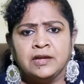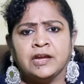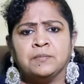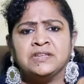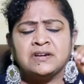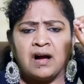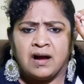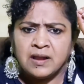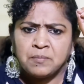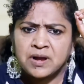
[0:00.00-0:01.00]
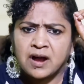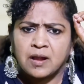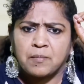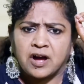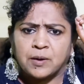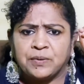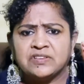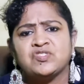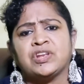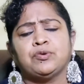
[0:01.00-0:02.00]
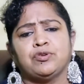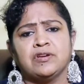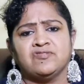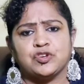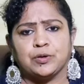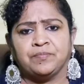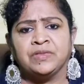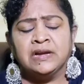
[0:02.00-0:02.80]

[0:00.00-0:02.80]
என்பது காலம் காலமாக பிரச்சனைக்குரிய விஷயம்